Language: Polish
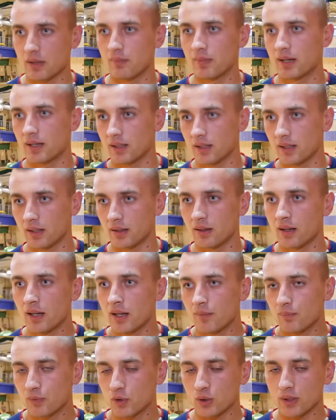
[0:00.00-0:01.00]
Marki.
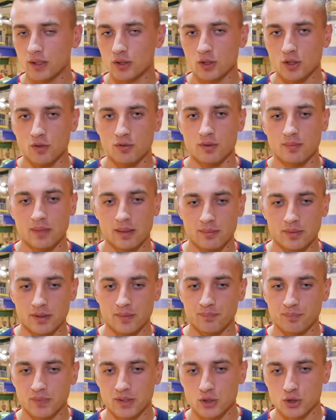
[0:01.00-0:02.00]
Dodatkowo mamy
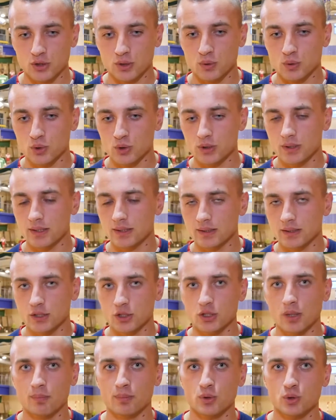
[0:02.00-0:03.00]
jeszcze drużynę z
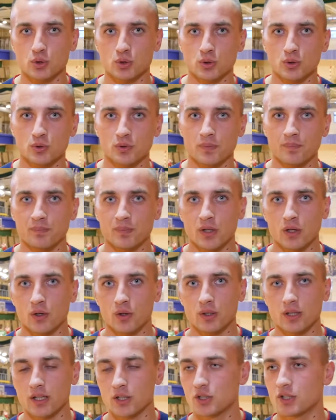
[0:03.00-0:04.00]
Nicza Pruszków,
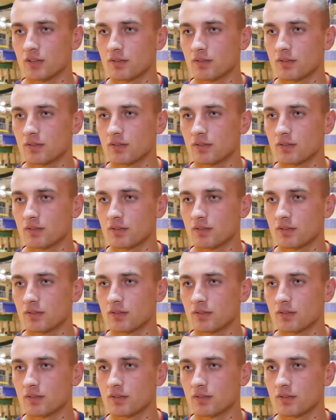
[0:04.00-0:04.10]
Okęcia